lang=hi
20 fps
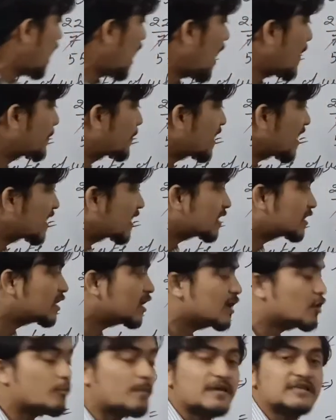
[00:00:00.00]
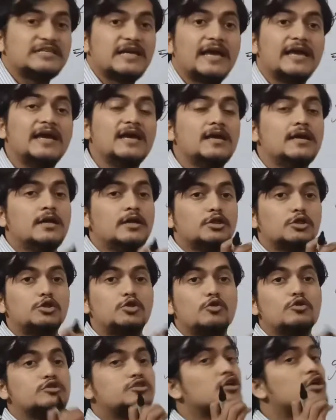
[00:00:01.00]
आपके कितने रुपए जाएंगे
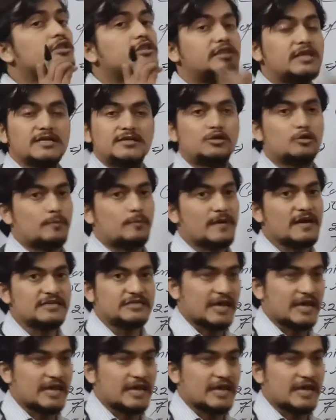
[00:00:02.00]
दो सौ दस रुपए